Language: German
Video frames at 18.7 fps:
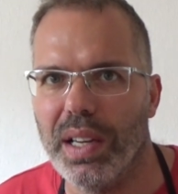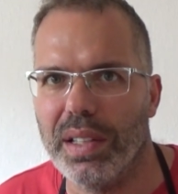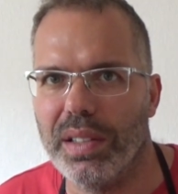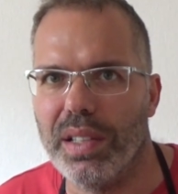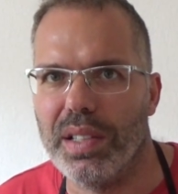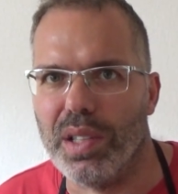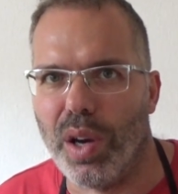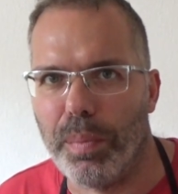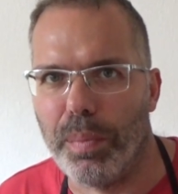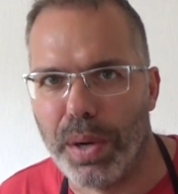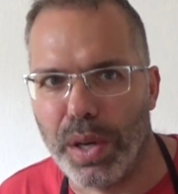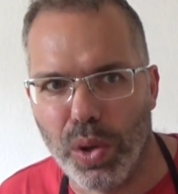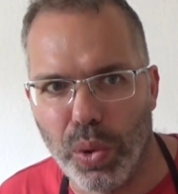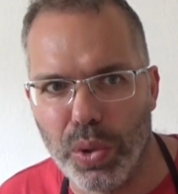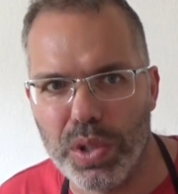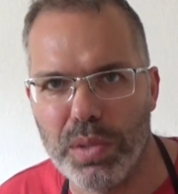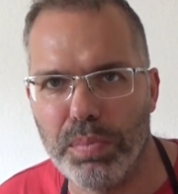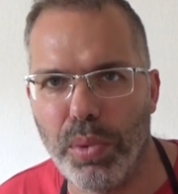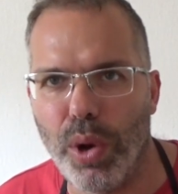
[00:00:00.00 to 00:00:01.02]
diese
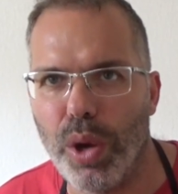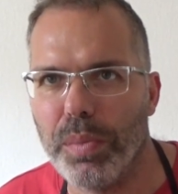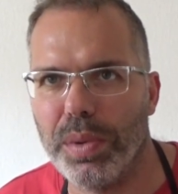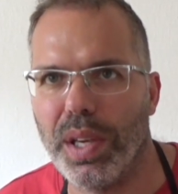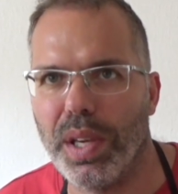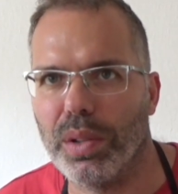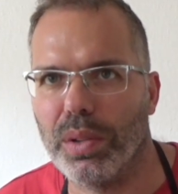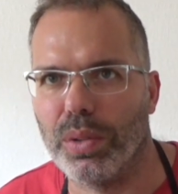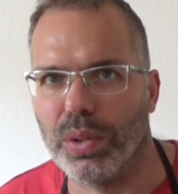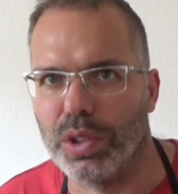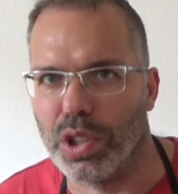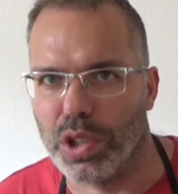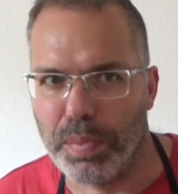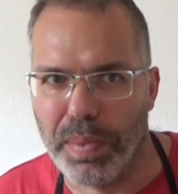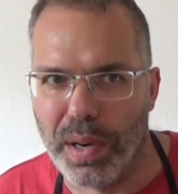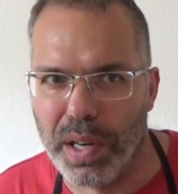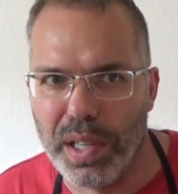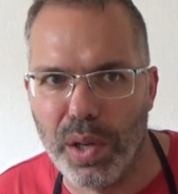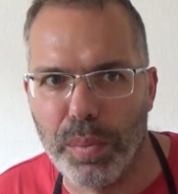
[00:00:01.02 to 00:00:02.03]
Aprikosenbäumchen oder
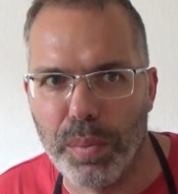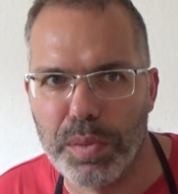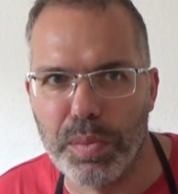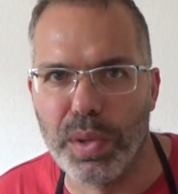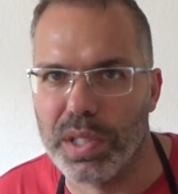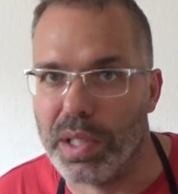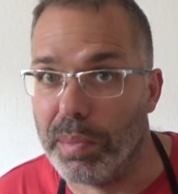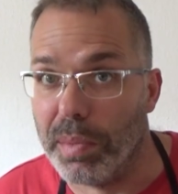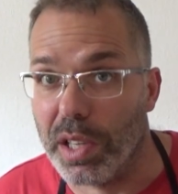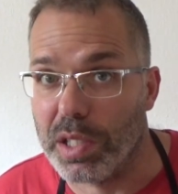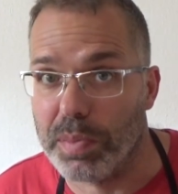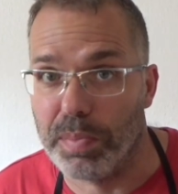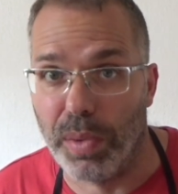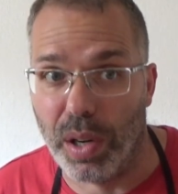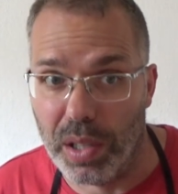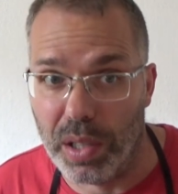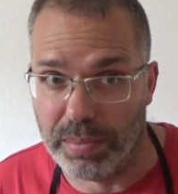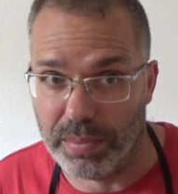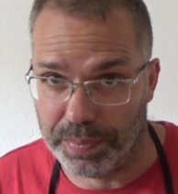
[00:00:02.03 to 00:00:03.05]
Spaliops muss eben
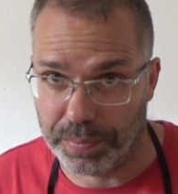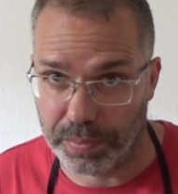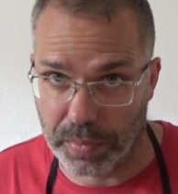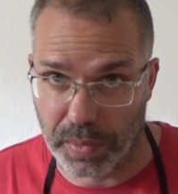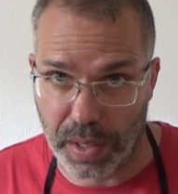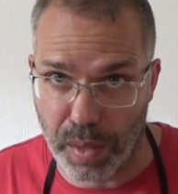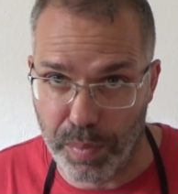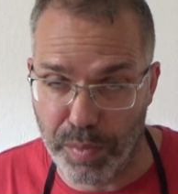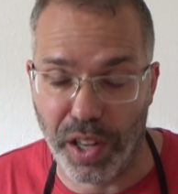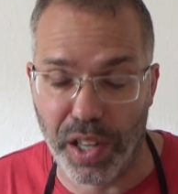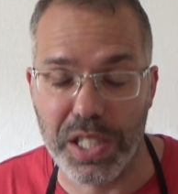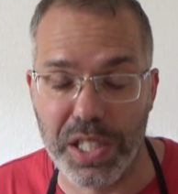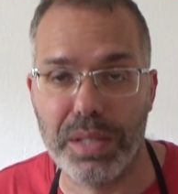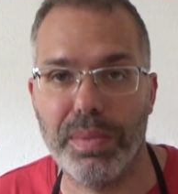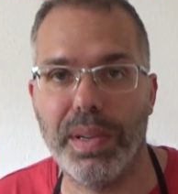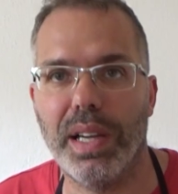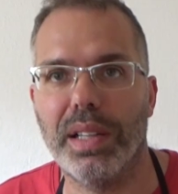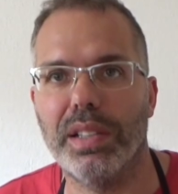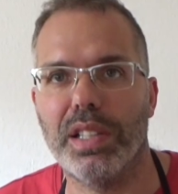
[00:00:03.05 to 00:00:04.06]
erstmal
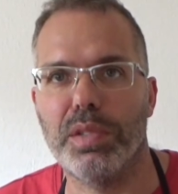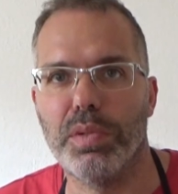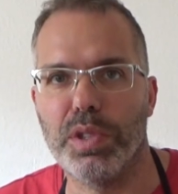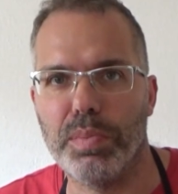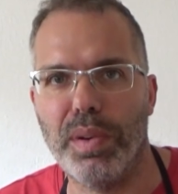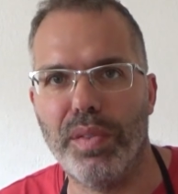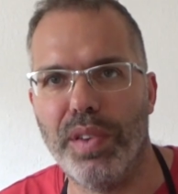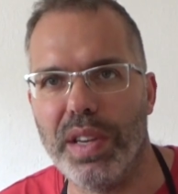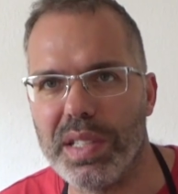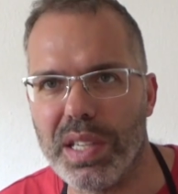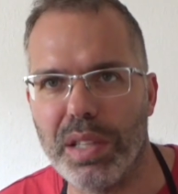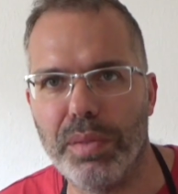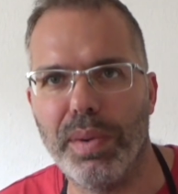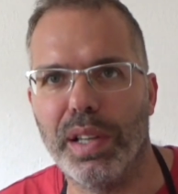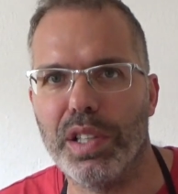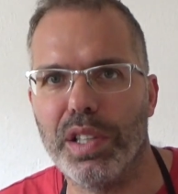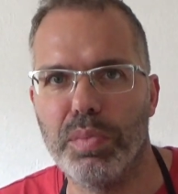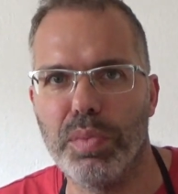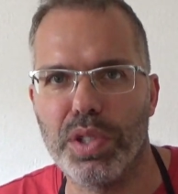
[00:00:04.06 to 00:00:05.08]
gepflanzt werden, das muss bewässert
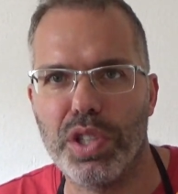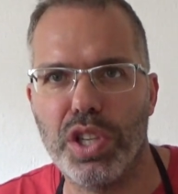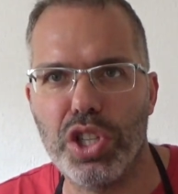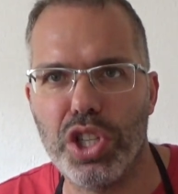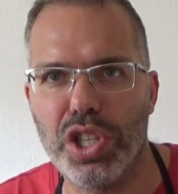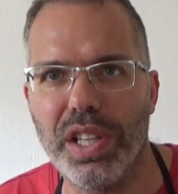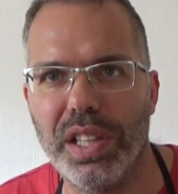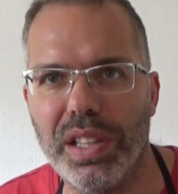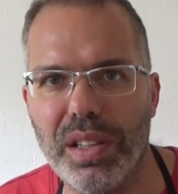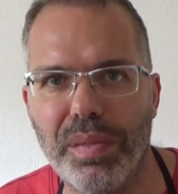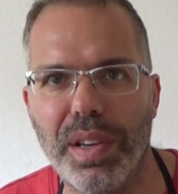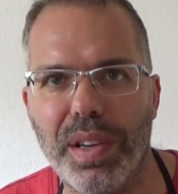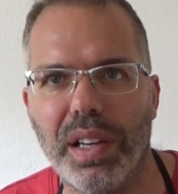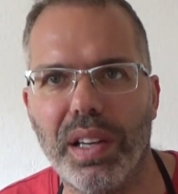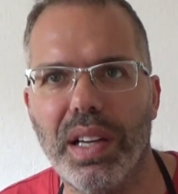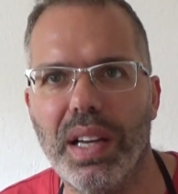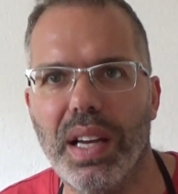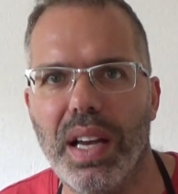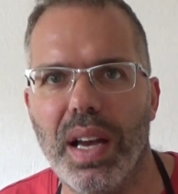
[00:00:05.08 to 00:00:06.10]
werden, das muss geschnitten werden.